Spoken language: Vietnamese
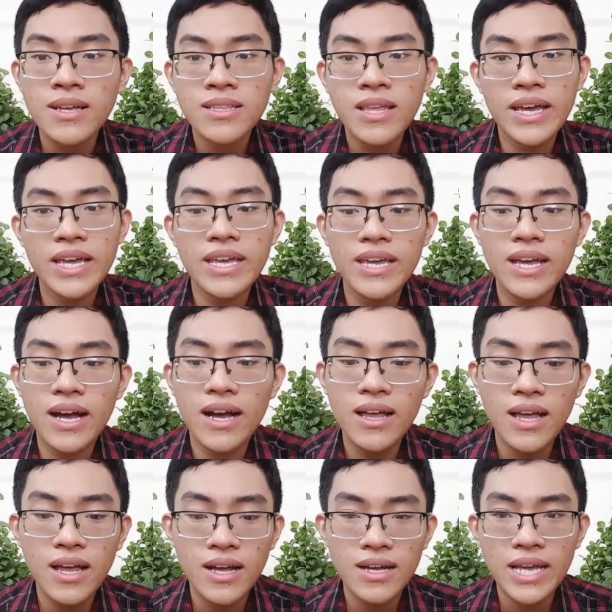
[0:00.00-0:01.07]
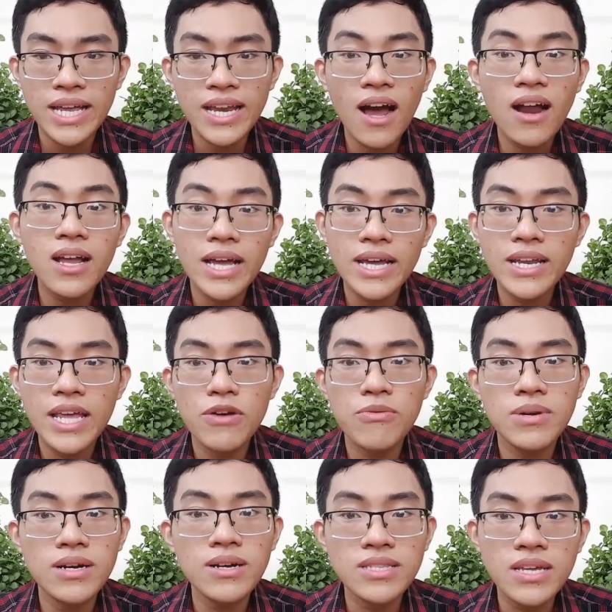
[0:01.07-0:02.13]
thì à, cái đó là cái điều
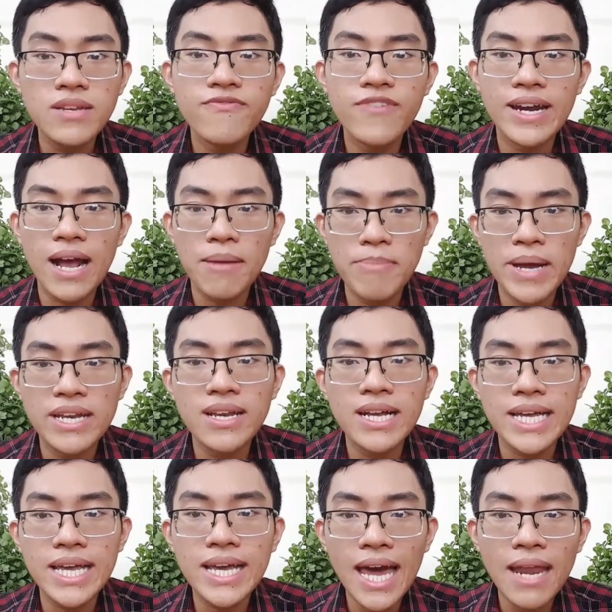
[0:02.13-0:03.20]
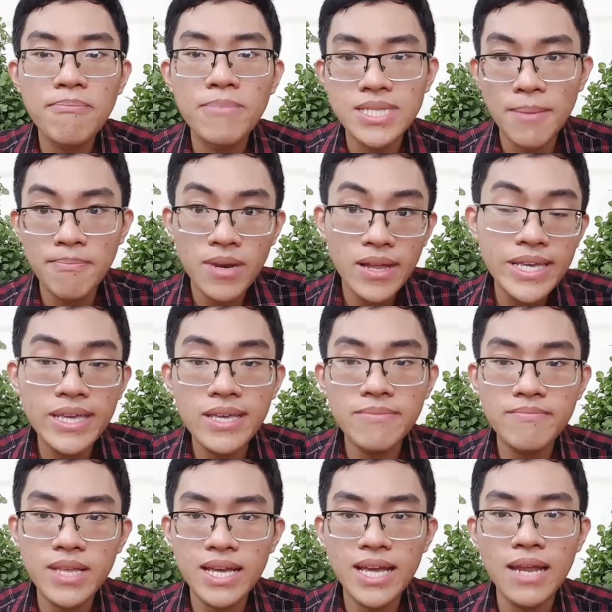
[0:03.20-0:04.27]
mình rất là thích và đặc biệt là cái cách mà tâm lý
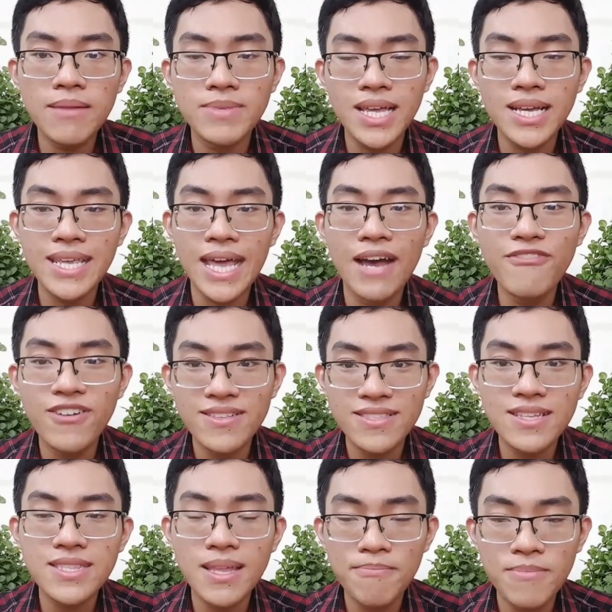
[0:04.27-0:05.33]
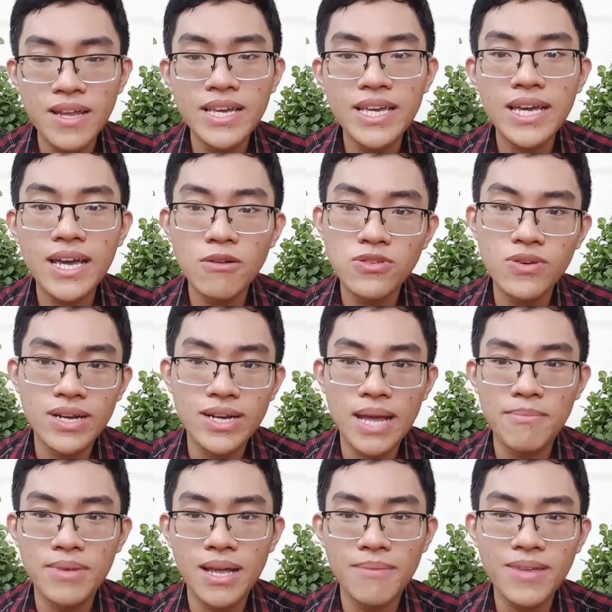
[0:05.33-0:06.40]
cái cách mà tác giả phân tích tâm lý cái câu chuyện này
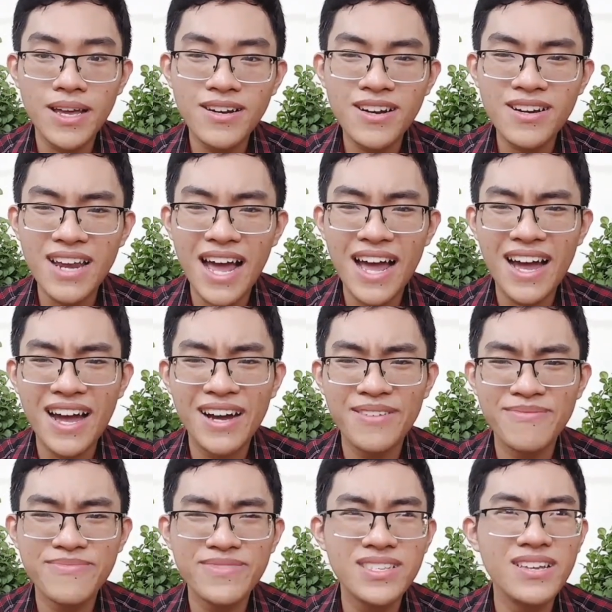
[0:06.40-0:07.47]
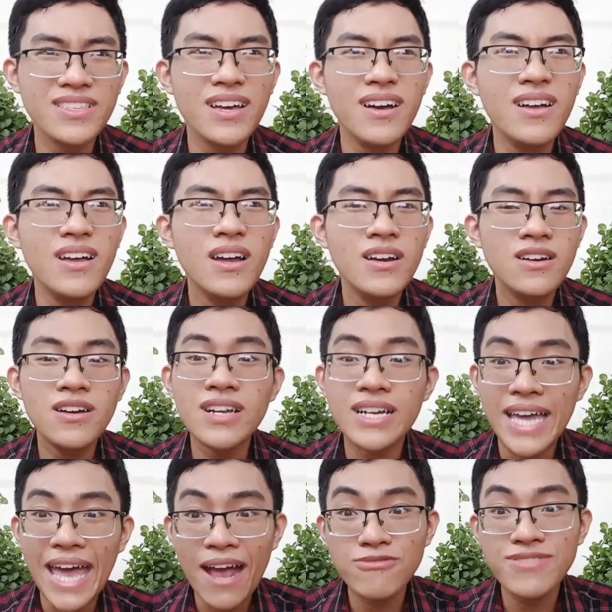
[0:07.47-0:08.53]
mình cảm thấy rất là sao ta rất là
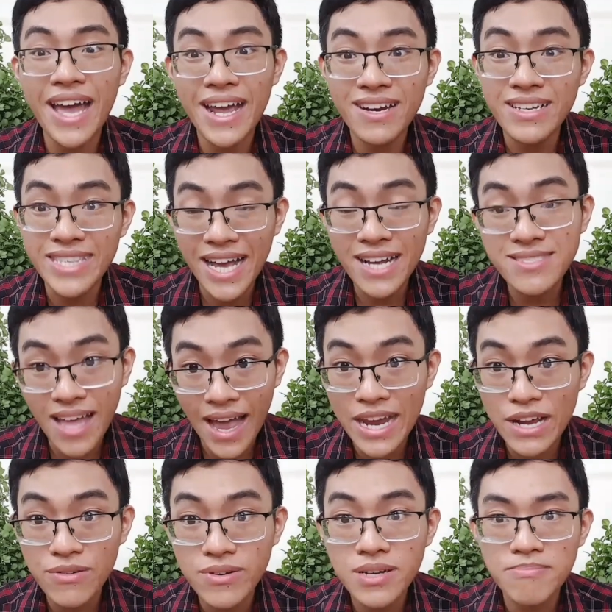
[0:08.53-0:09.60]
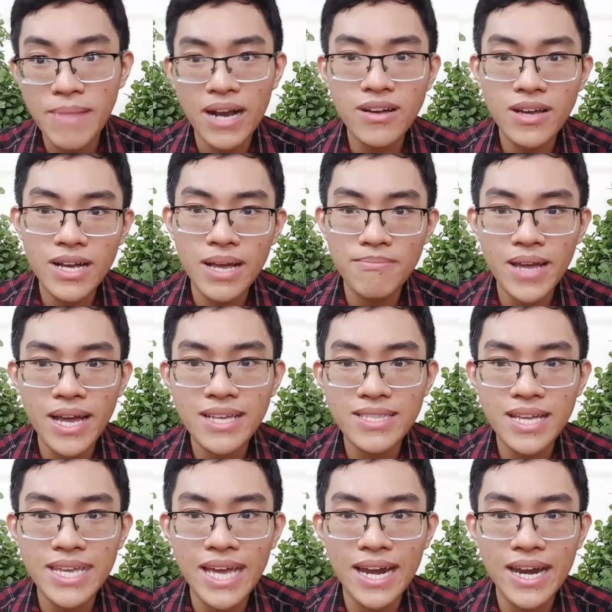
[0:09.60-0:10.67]
cao tay rất là chắc tay luôn á bạn có thể cảm thấy
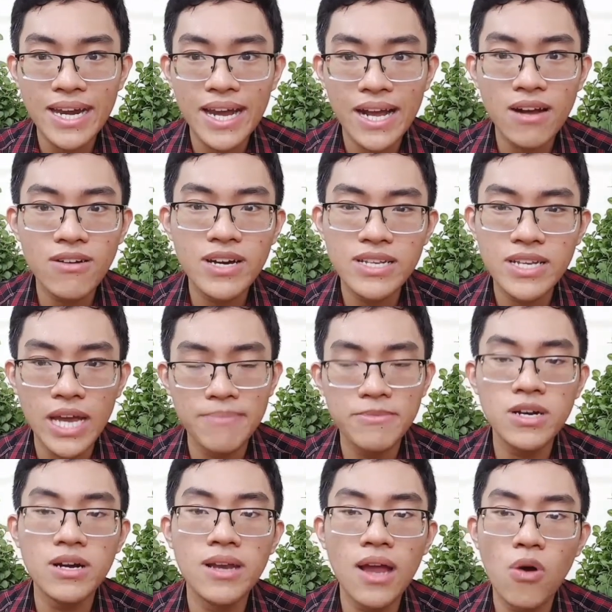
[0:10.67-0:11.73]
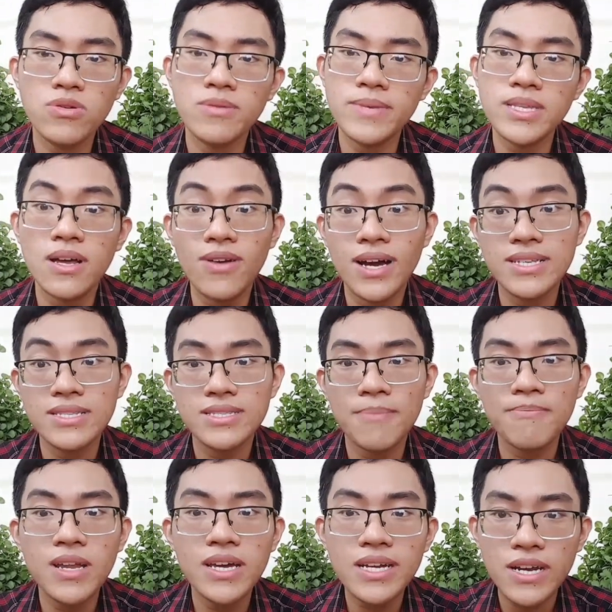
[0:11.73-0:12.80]
tác giả này đã có kinh nghiệm rất là lâu trong cái thể loại tâm
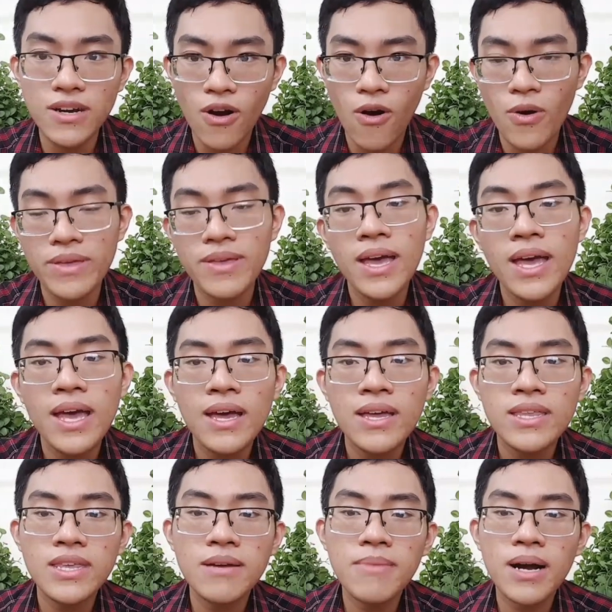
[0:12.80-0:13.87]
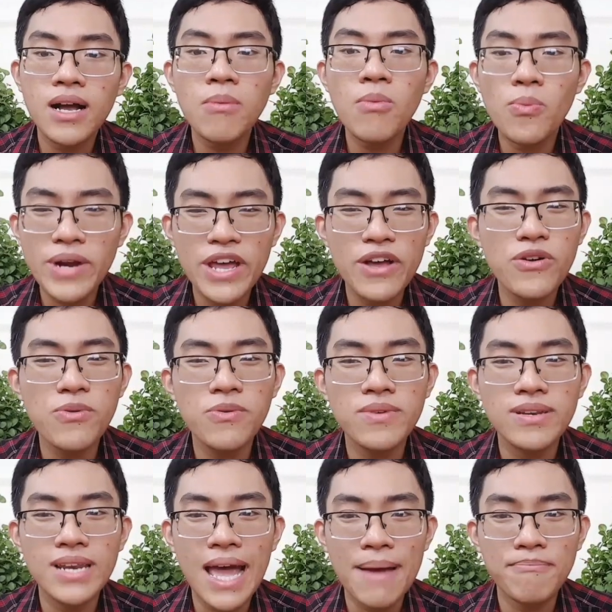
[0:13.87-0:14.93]
lý này rồi nhưng mà có một điều
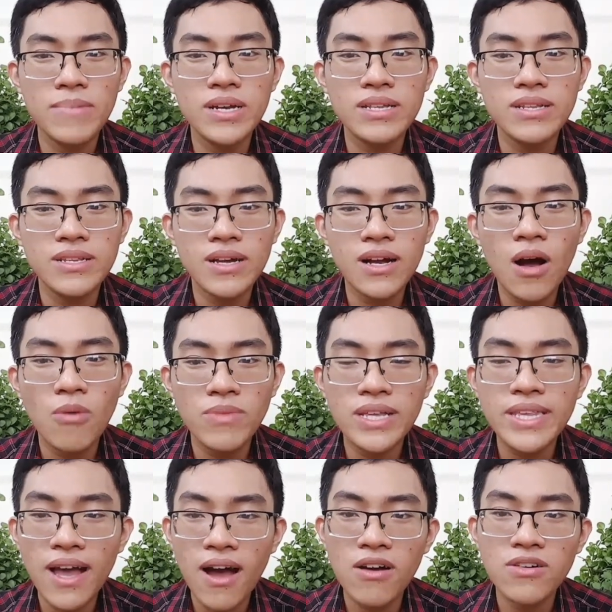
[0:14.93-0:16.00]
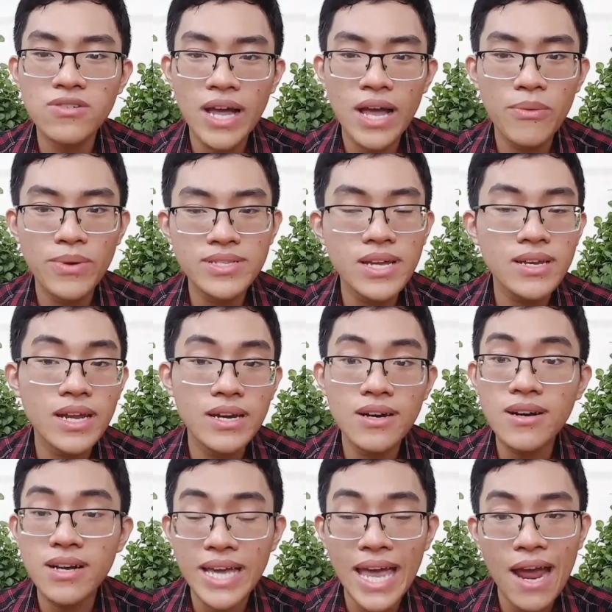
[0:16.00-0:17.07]
làm mình không thể cho được hai quyển sách này rất
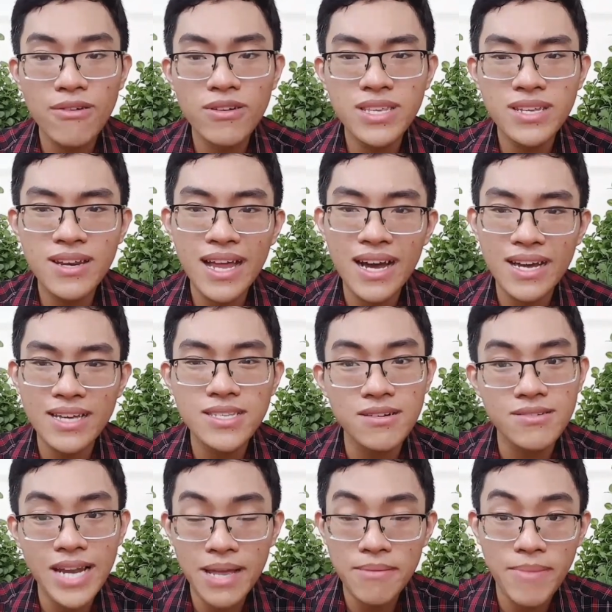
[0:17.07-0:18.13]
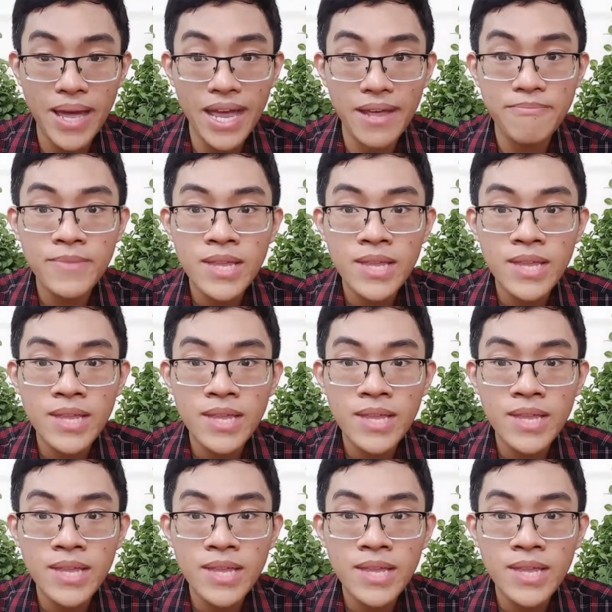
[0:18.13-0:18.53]
là cao đó chính là cái sự lan man